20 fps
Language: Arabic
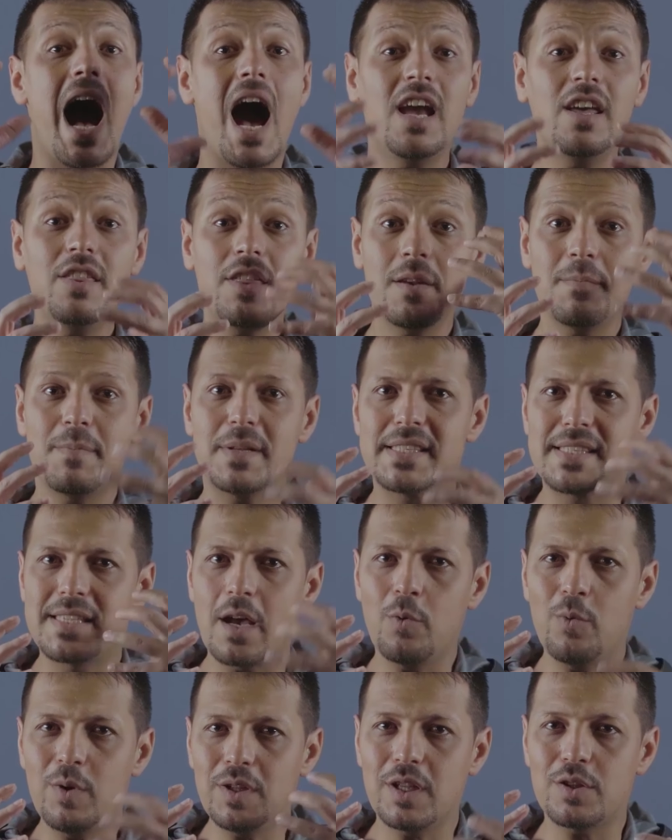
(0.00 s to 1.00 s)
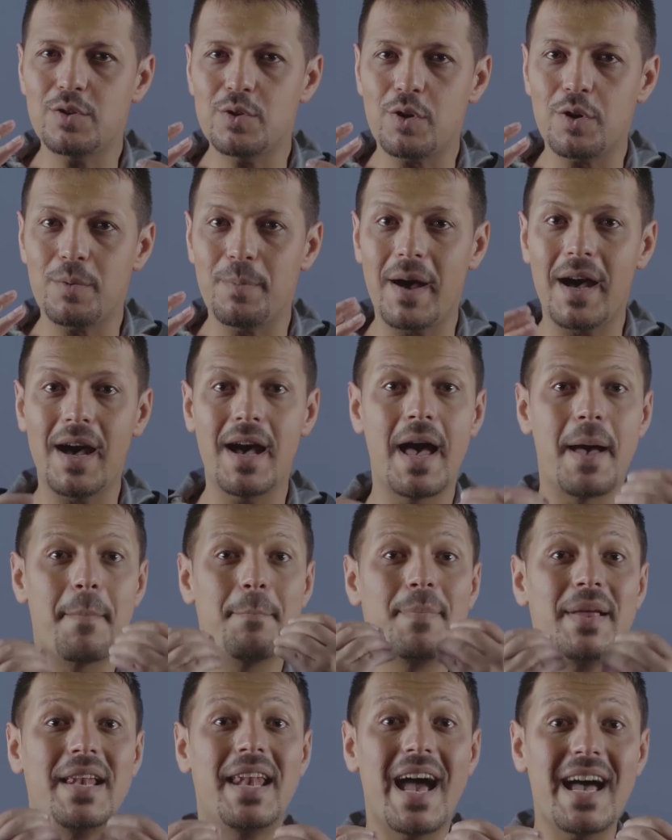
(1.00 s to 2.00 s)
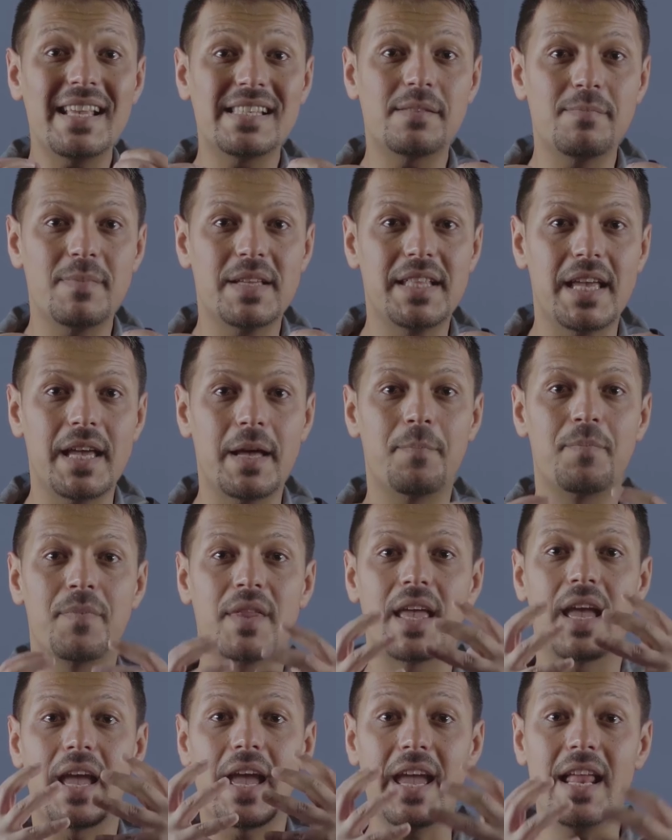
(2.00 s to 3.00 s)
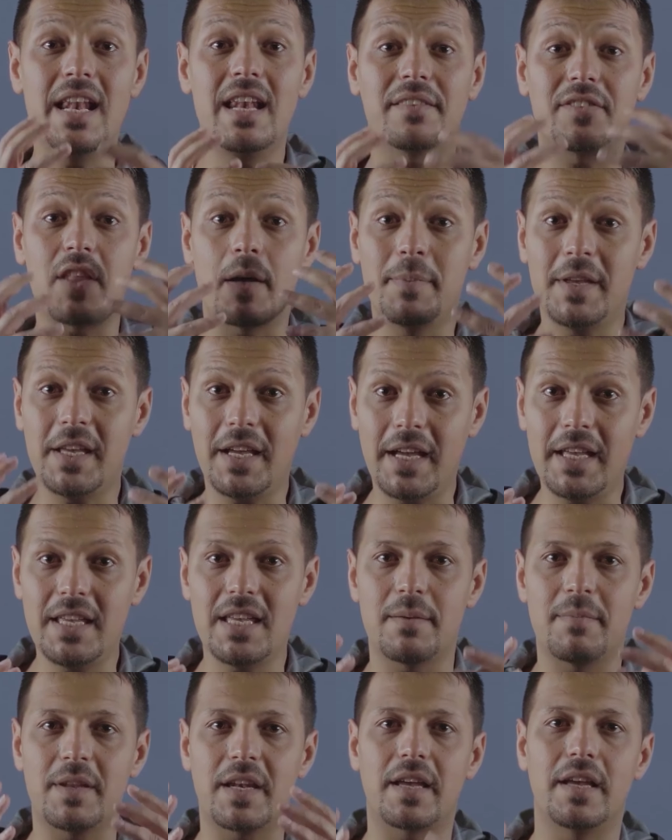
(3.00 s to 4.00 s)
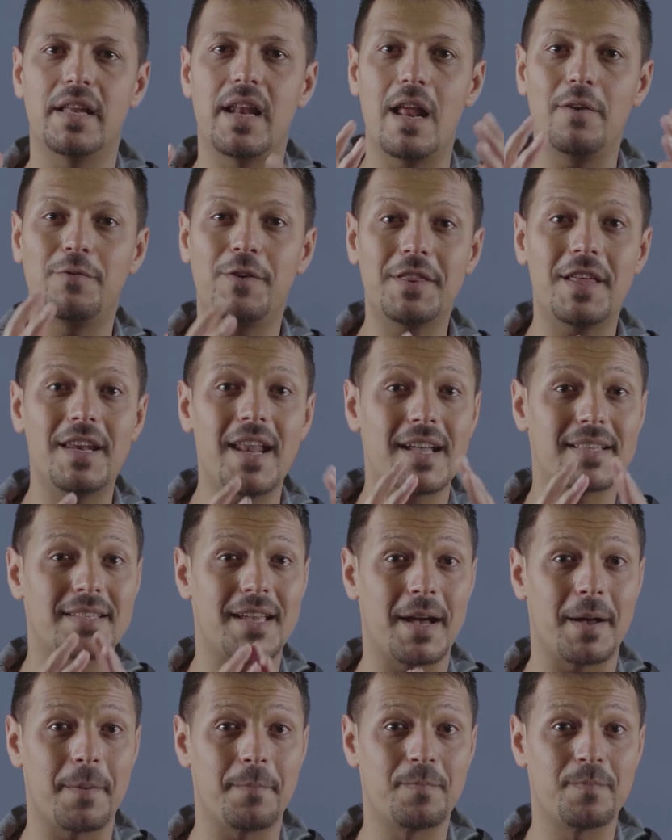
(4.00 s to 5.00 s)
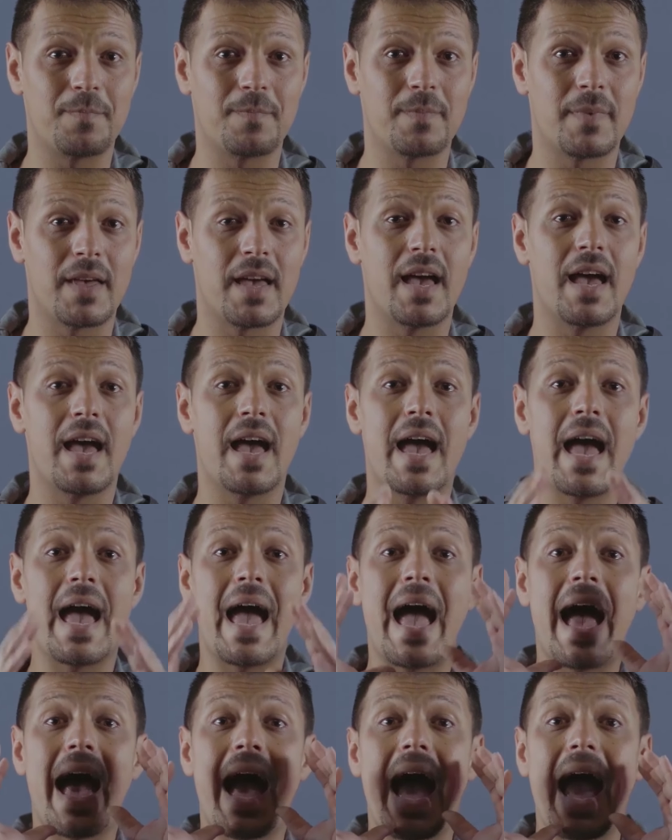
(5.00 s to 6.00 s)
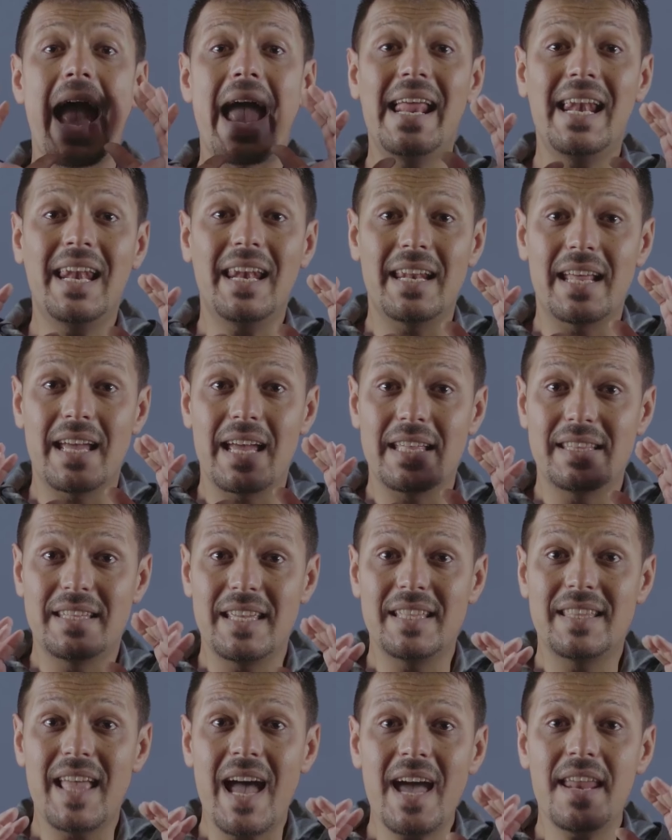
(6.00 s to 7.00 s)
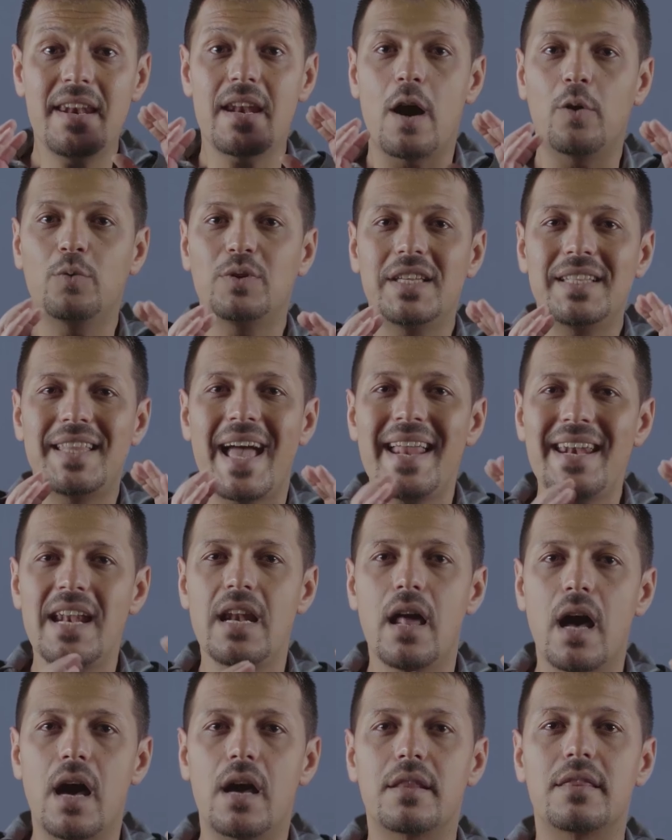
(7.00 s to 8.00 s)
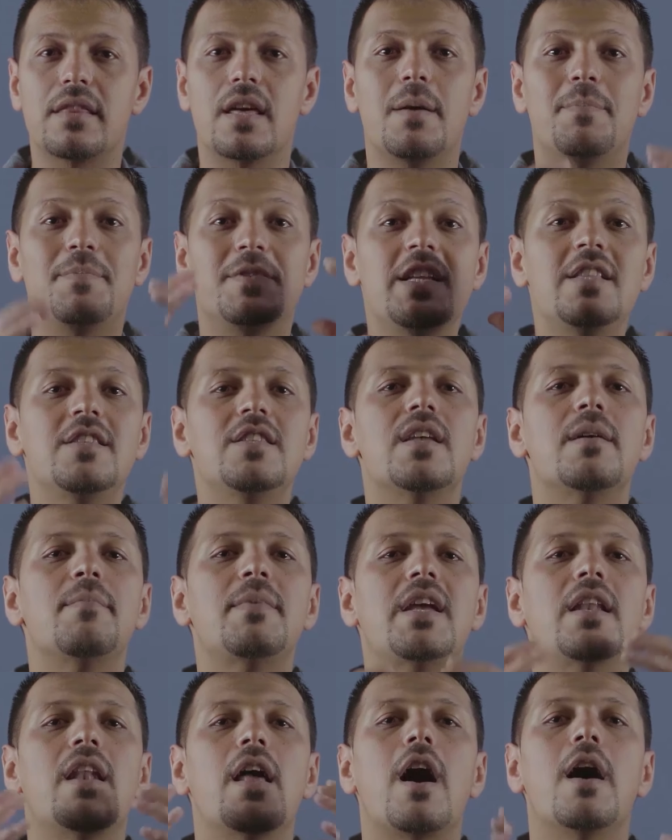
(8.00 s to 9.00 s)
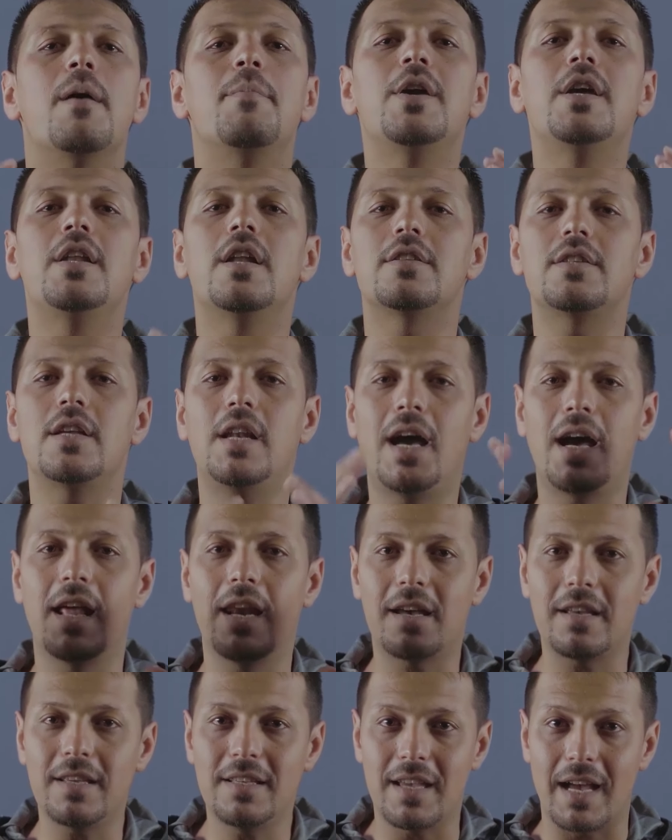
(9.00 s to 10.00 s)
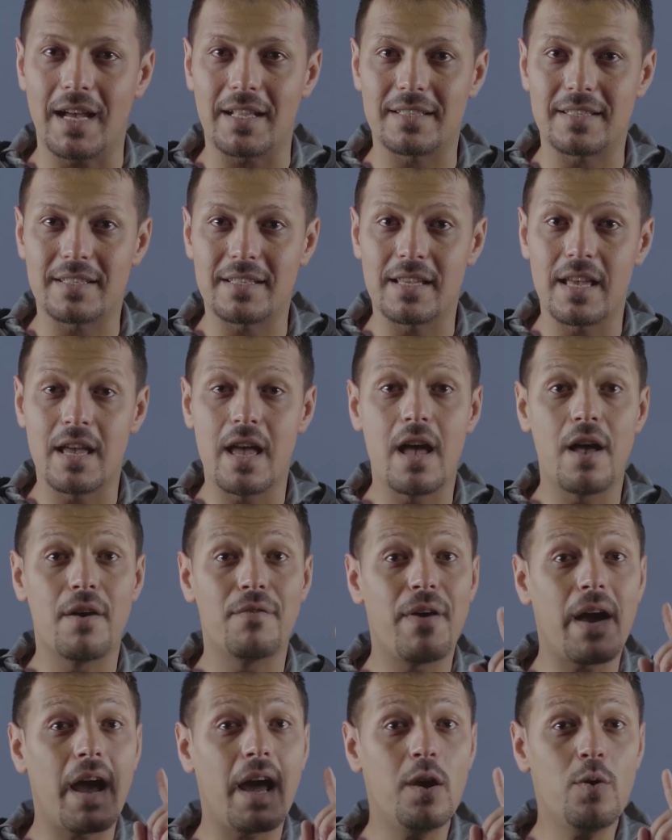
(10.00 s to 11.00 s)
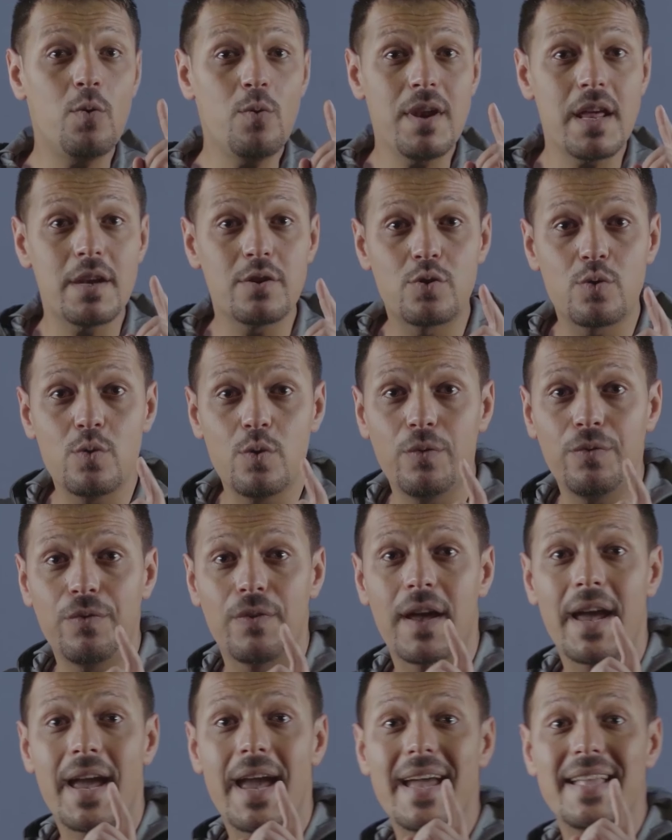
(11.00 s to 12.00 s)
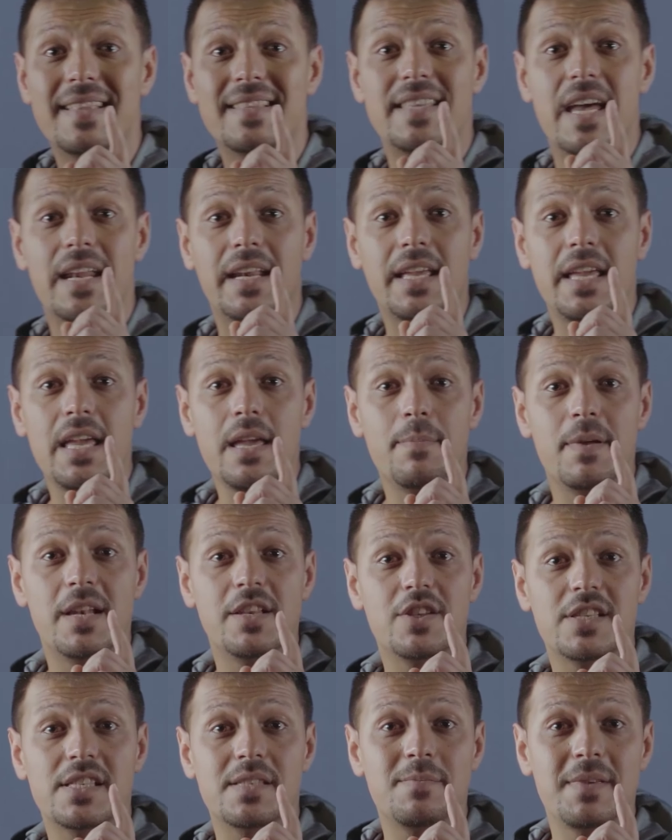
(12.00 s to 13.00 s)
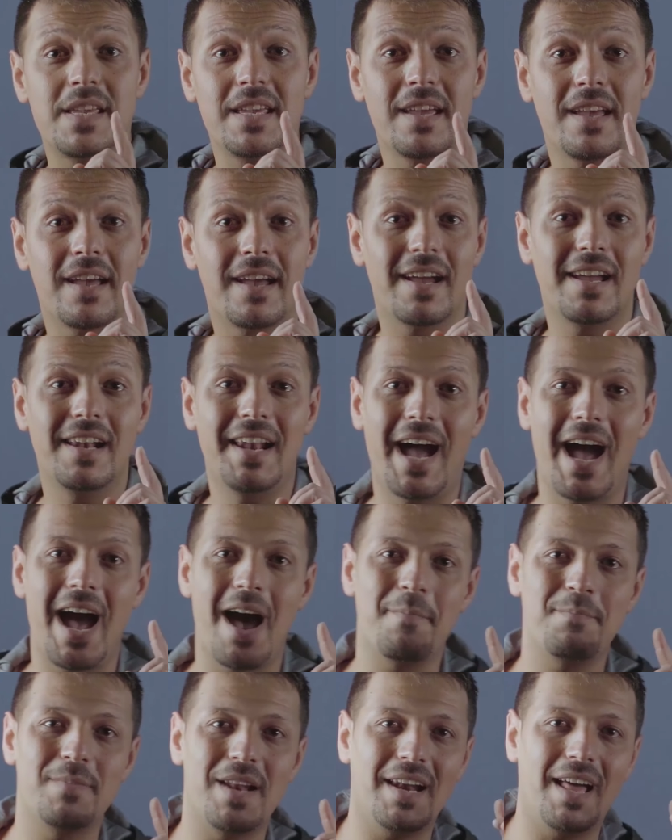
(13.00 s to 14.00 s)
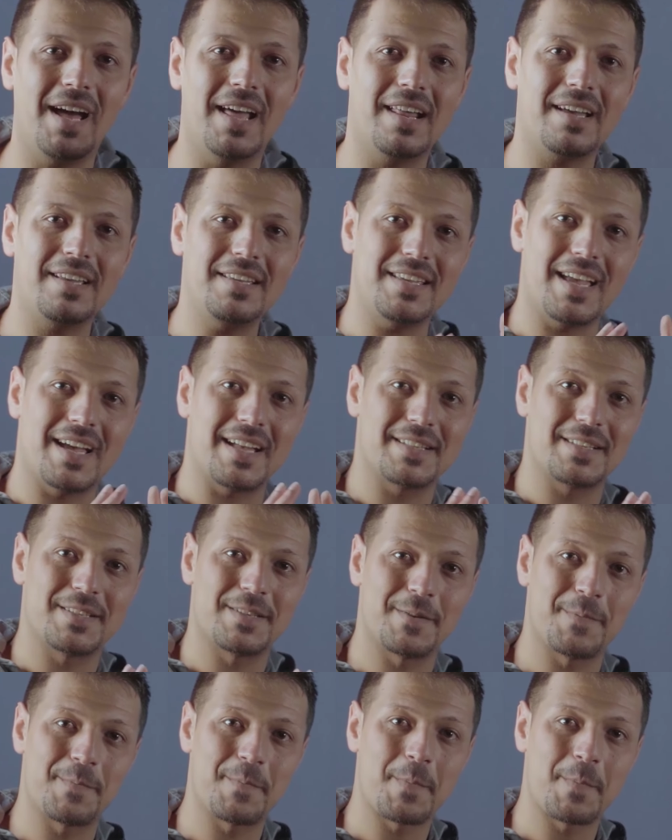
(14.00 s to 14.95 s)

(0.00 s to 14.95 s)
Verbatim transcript: ايضا بتزود التربه بالاسمده الطبيعيه من خلال فضلاتها. الديدان او ديدان الارض بتنتمي لقبيله الحلقيات. فخلونا نشوف التركيب الجسمي العام للحلقيات.